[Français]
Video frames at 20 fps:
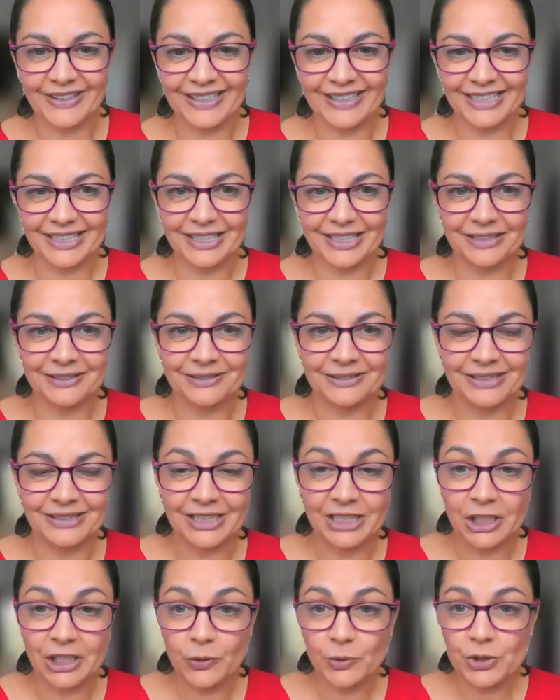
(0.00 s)
C'est bon pour
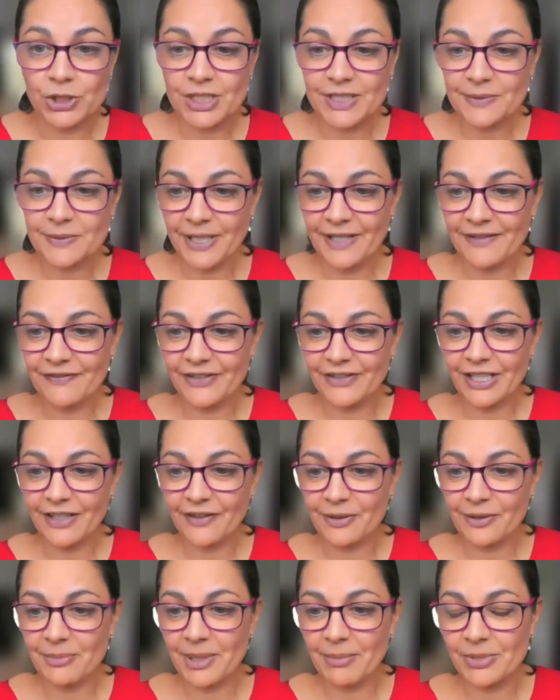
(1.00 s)
moi. Moi, je vois
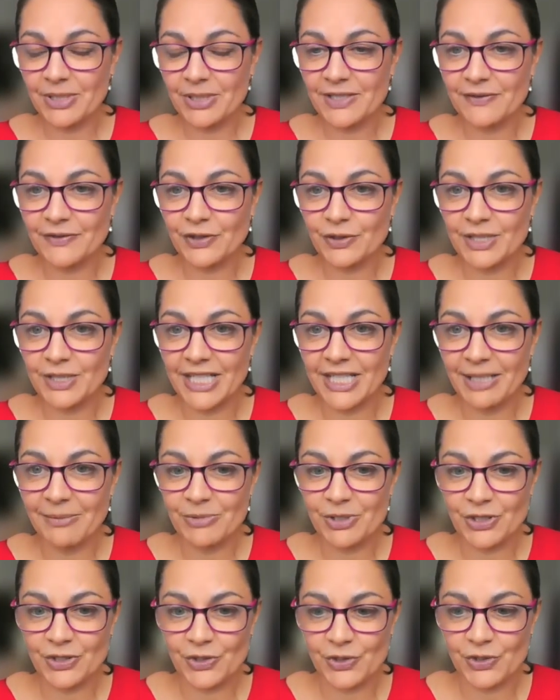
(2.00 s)
bien.
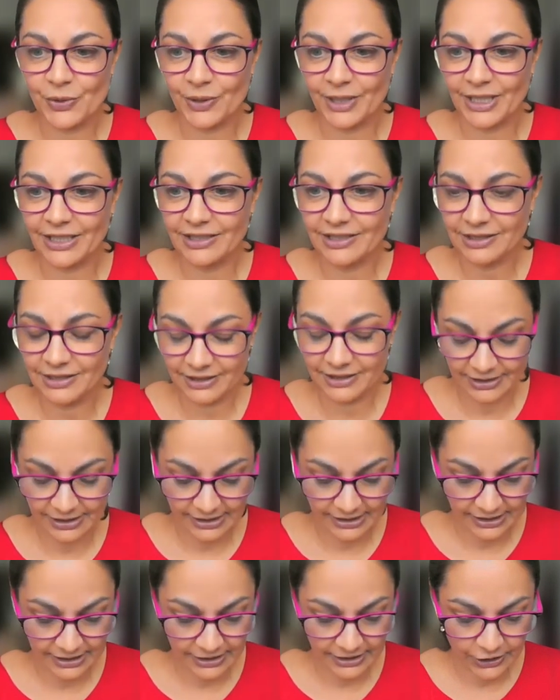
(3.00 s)
On va attendre les
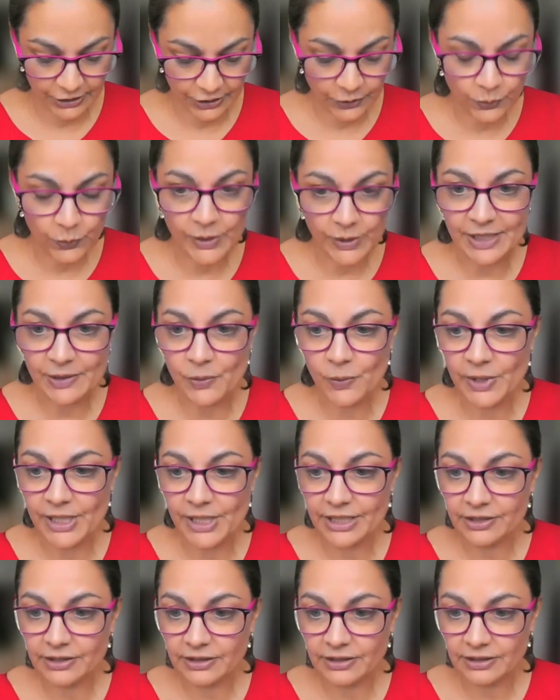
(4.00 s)
autres membres de votre
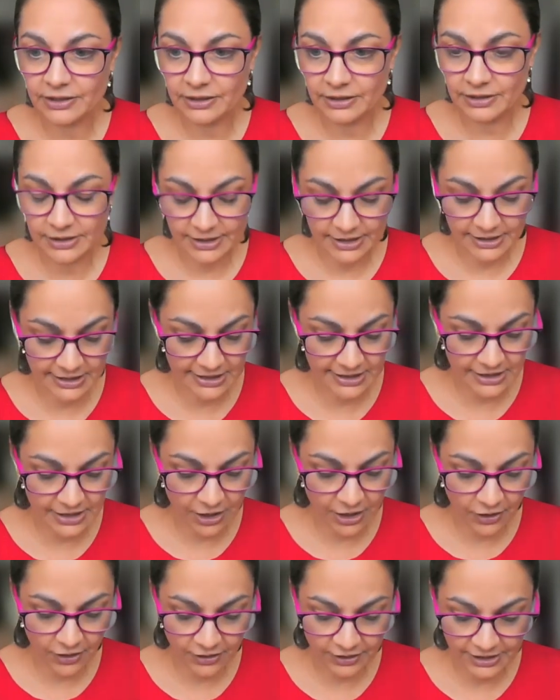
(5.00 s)
équipe. On
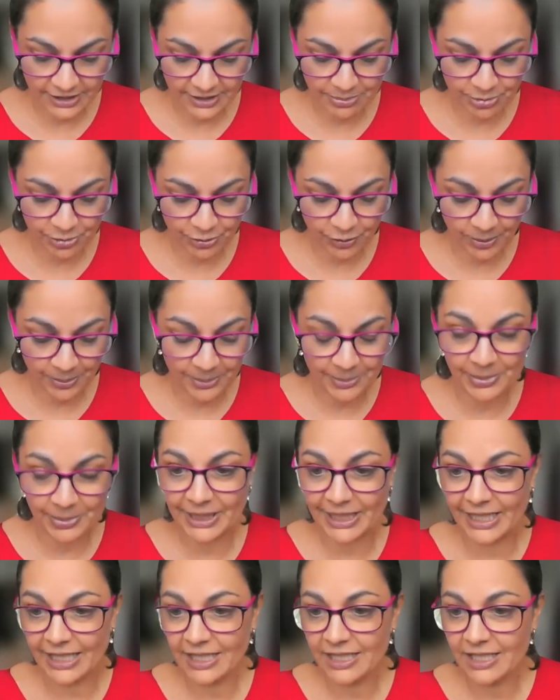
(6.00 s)
va
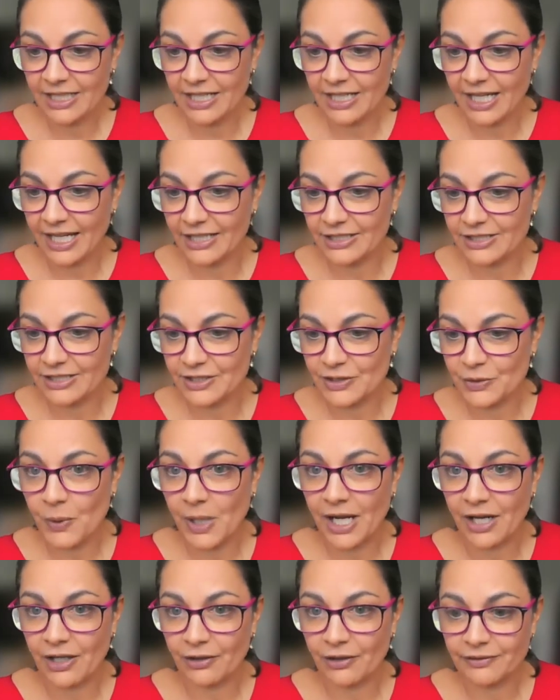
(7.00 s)

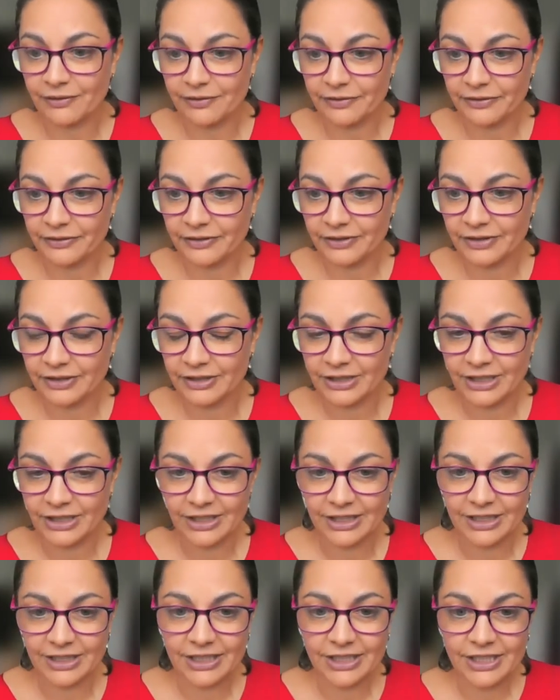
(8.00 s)
commencer sous
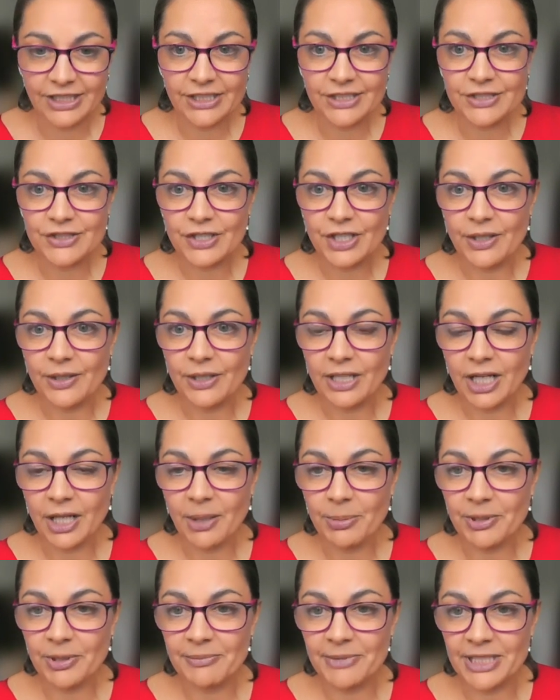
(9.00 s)
peu, donc à
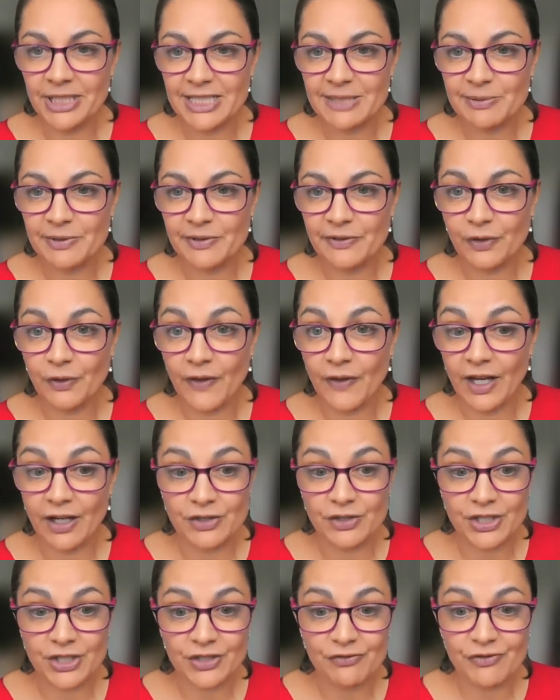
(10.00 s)
midi pile.
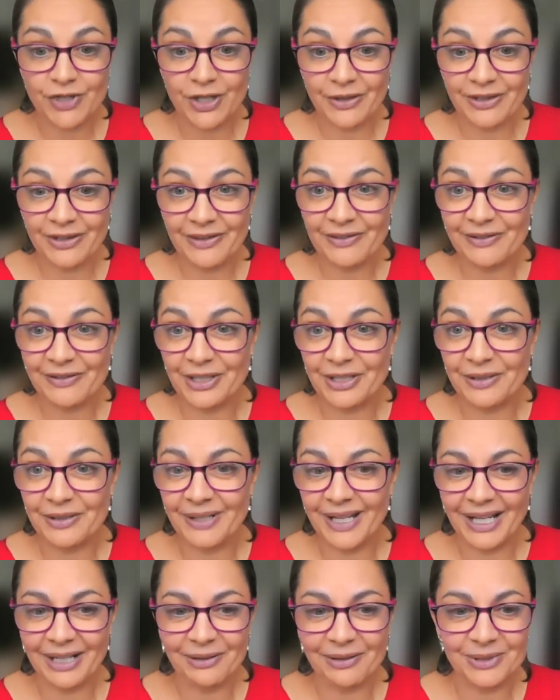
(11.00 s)
avant
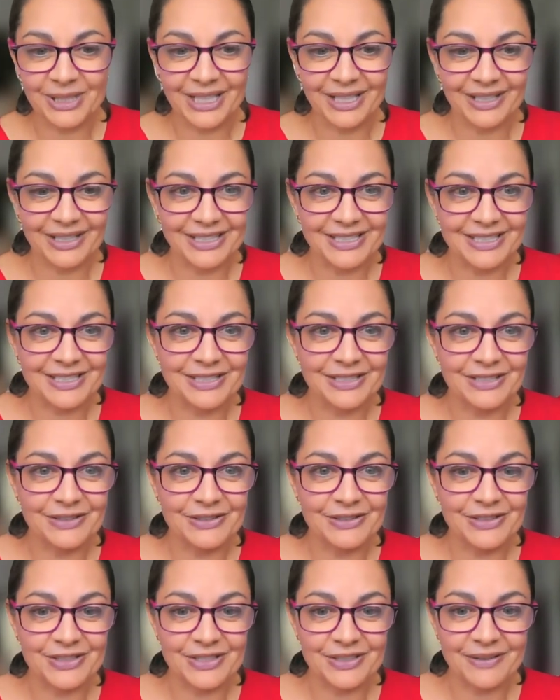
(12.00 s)
ça,
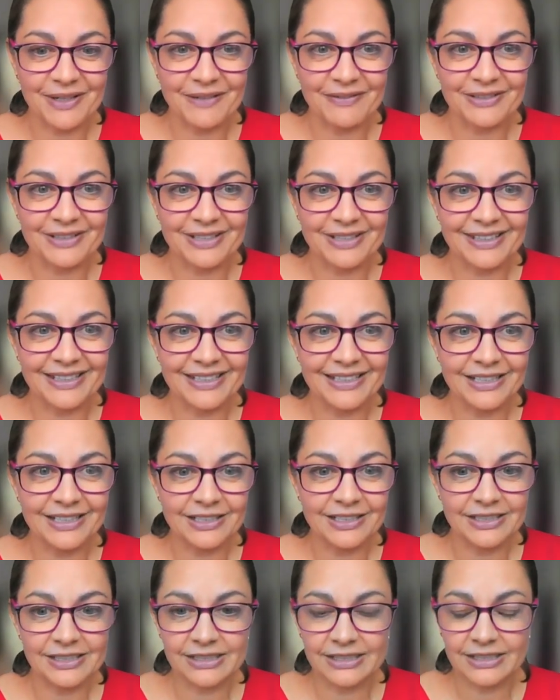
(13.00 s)
je vais vous expliquer un petit
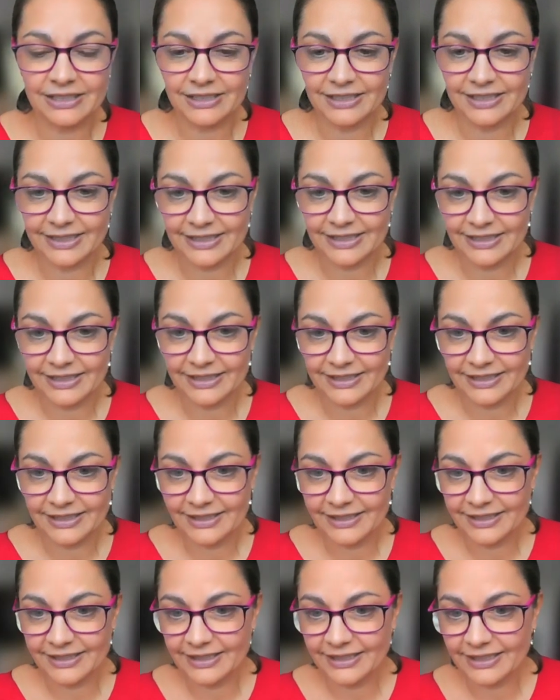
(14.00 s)
peu comment on va
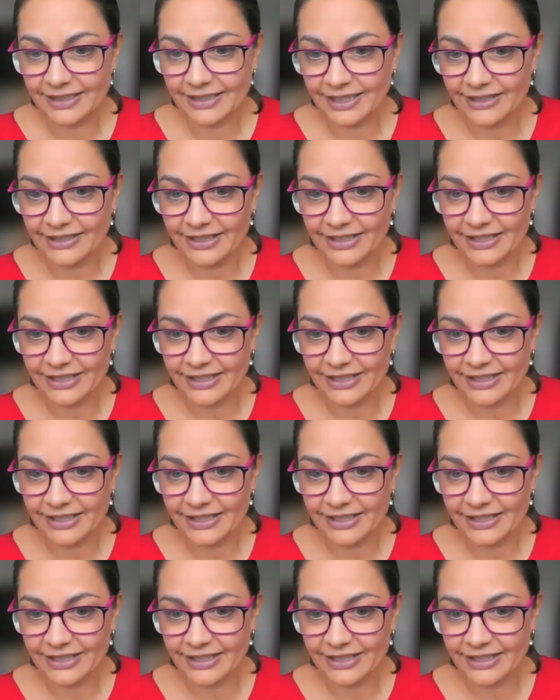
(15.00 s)
procéder.